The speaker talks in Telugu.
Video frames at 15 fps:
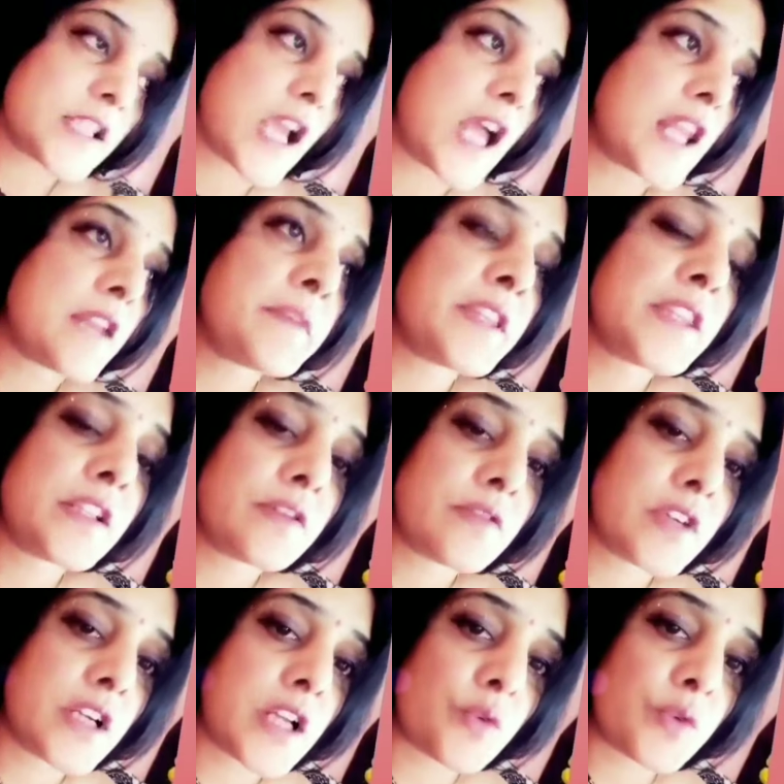చాలా మందికి
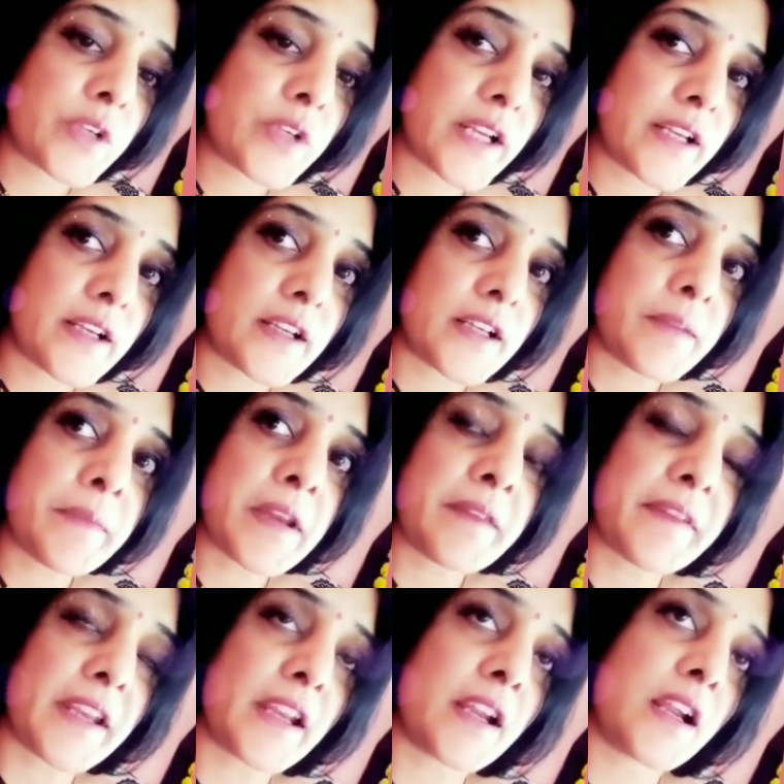ఉన్న డౌట్ ఏంటంటే
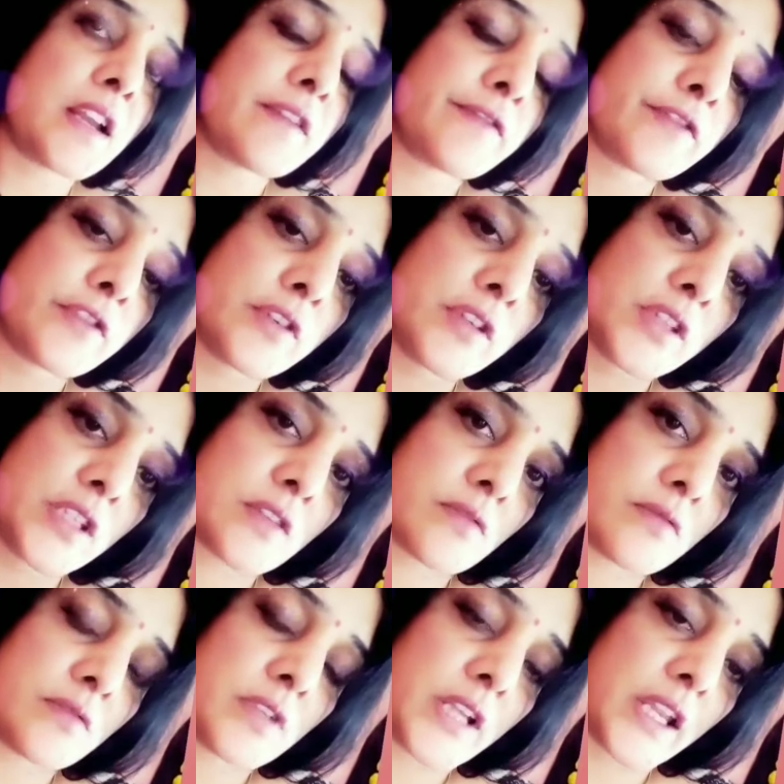మనం ఎక్కడ ఫుడ్
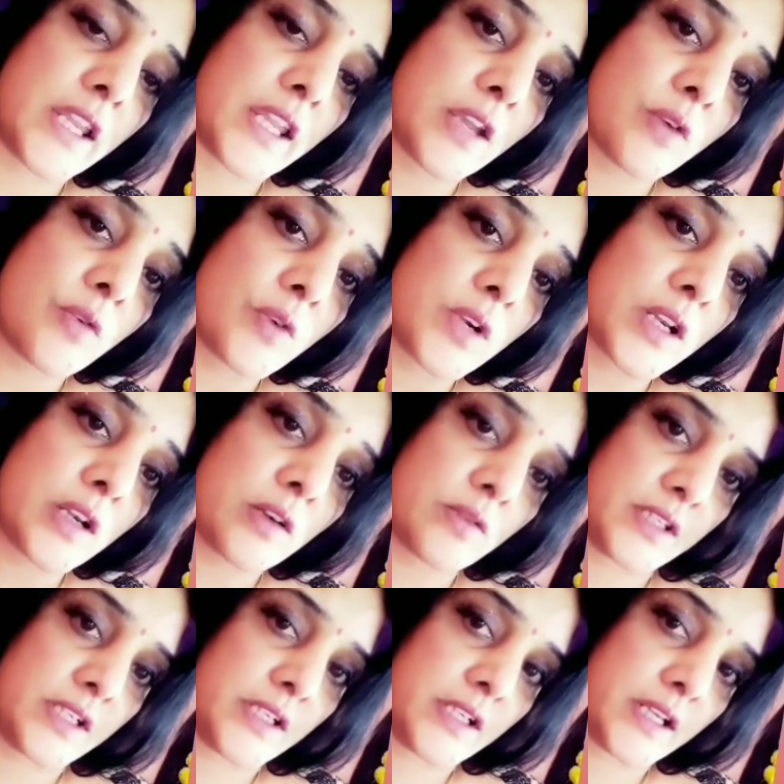తీసుకుంటే ఏ హోటల్లో
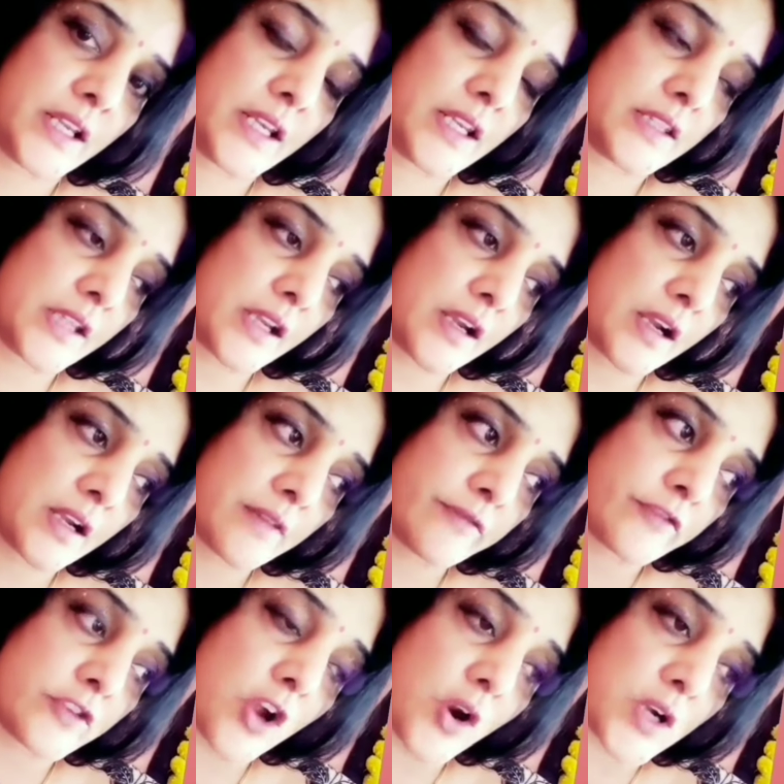తింటే లేకపోతే ఎక్కడ
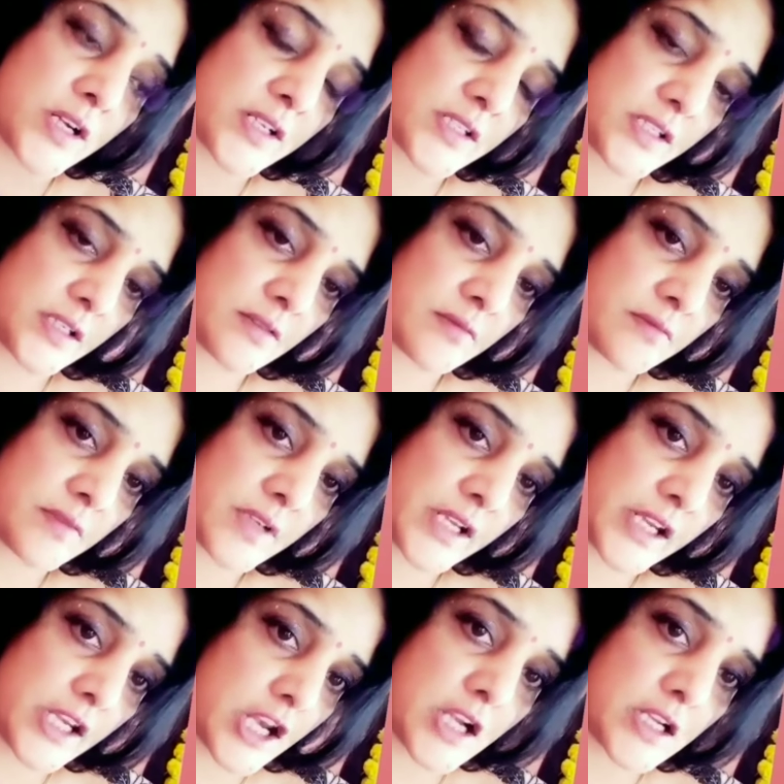ఫుడ్ ఆర్డర్ చేసుకుంటే
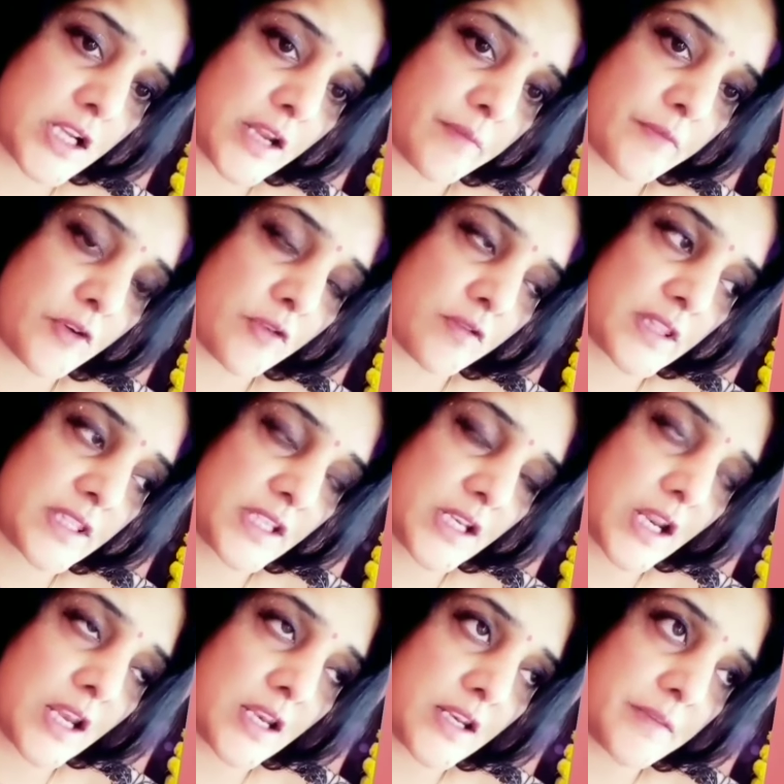ఇలాంటి టైంలో ఒకవేళ
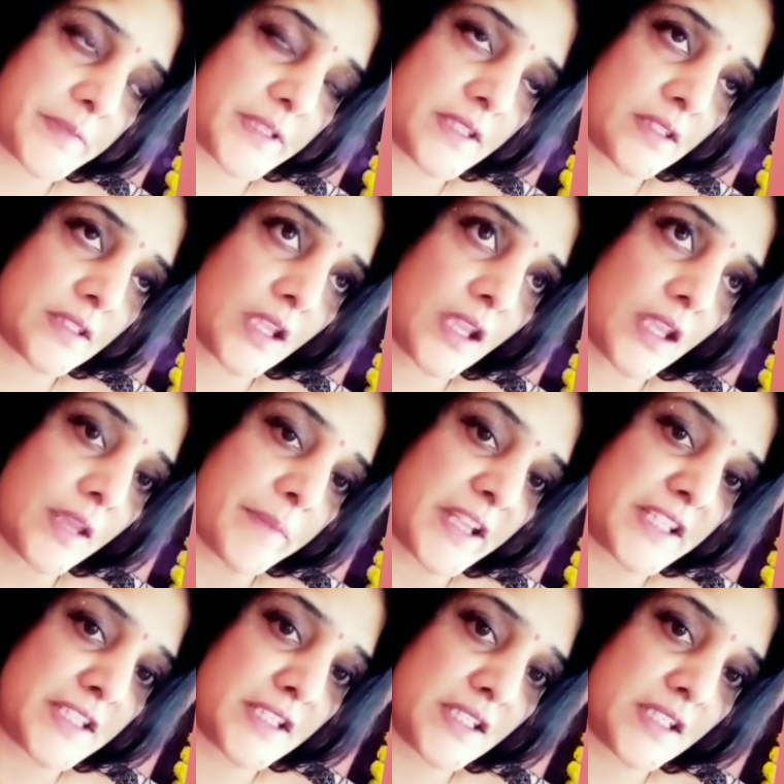తినాలనిపిస్తే
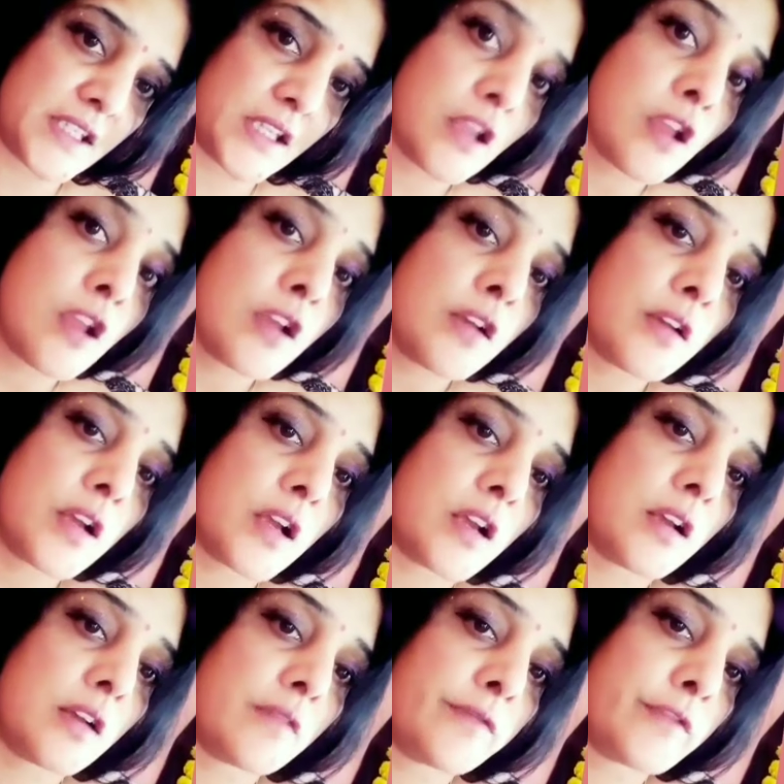మంచిది
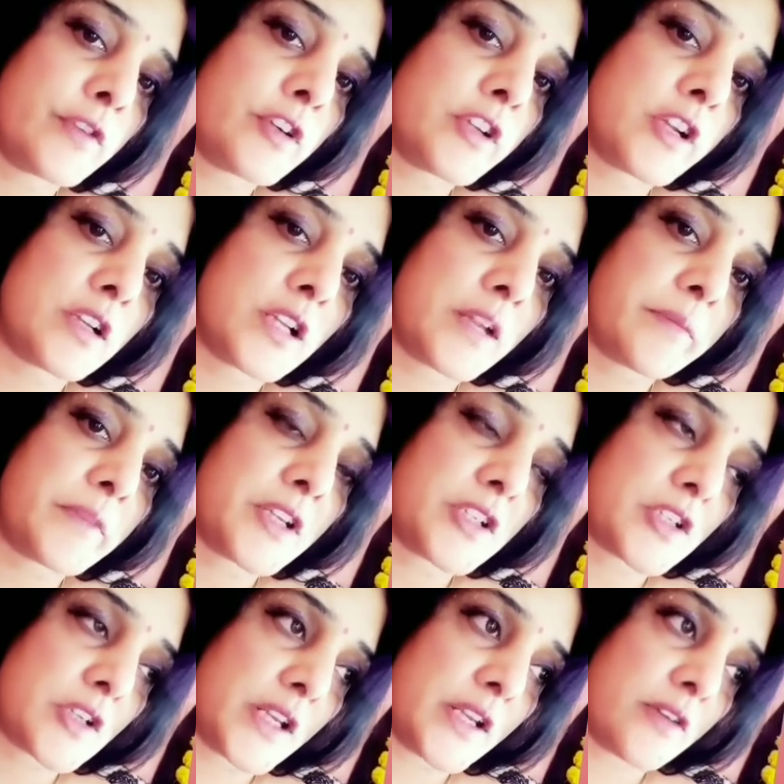ఫుడ్
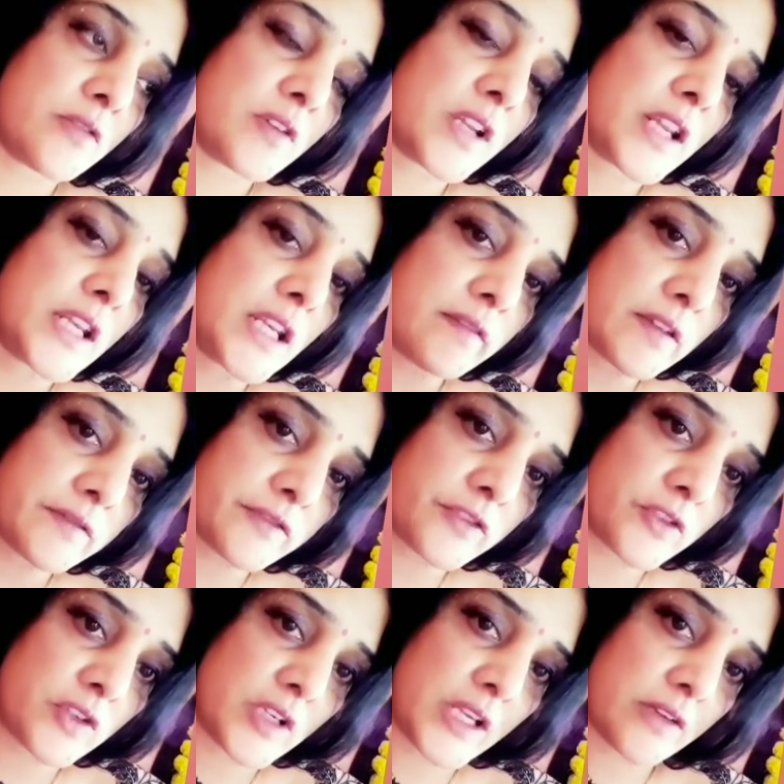కంటామినేషన్ లేకుండా నిల్వ
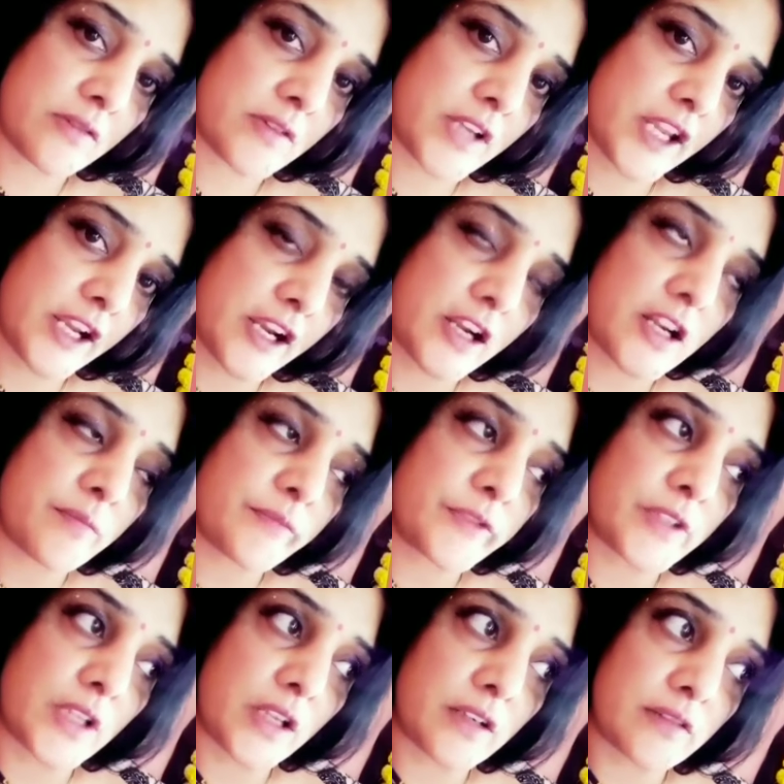ఫుడ్ లేకుండా ఎక్కడ
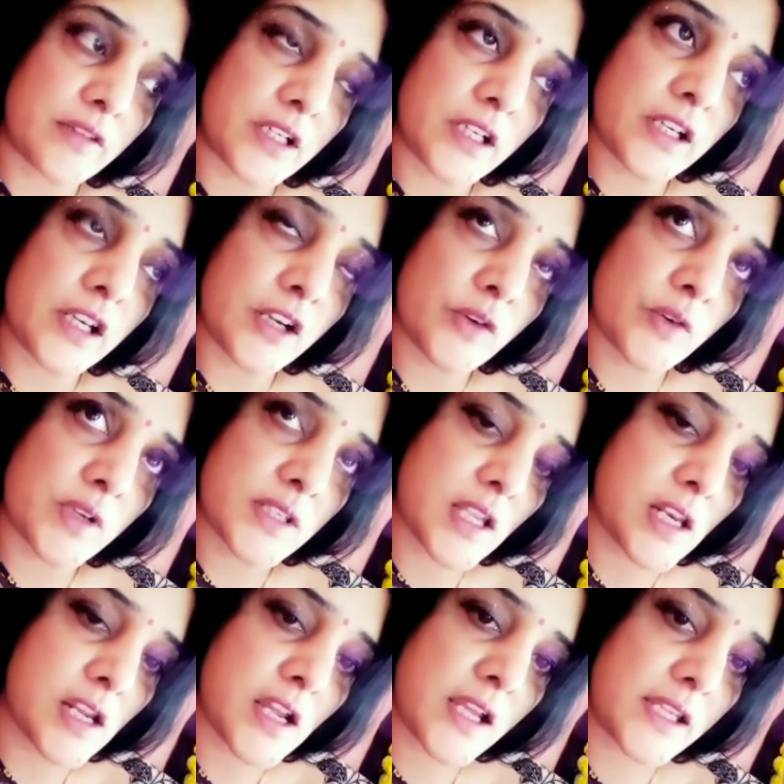అమ్ముతారు అంటే నేను ఒక
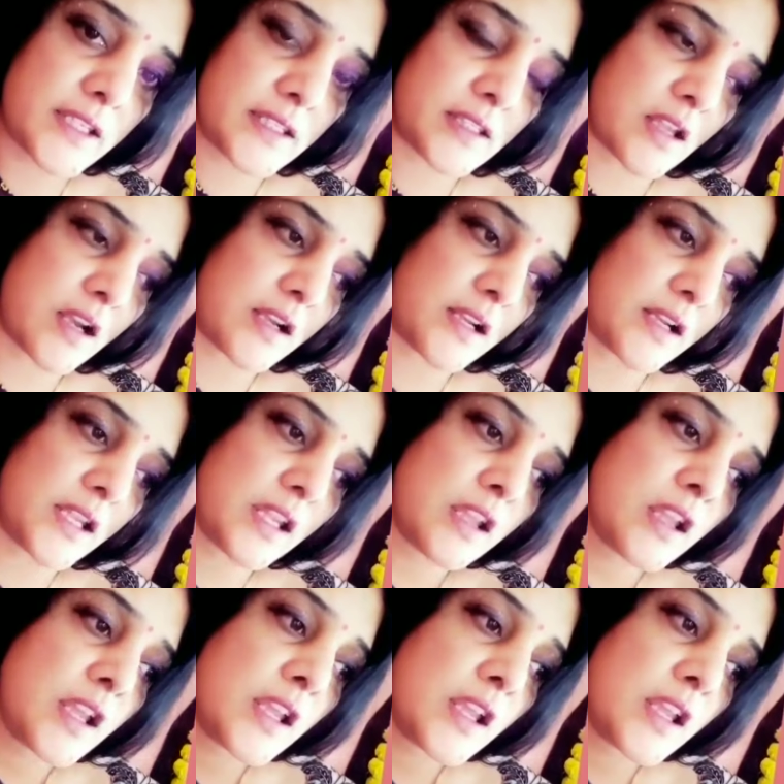సలహా ఇస్తాను అండి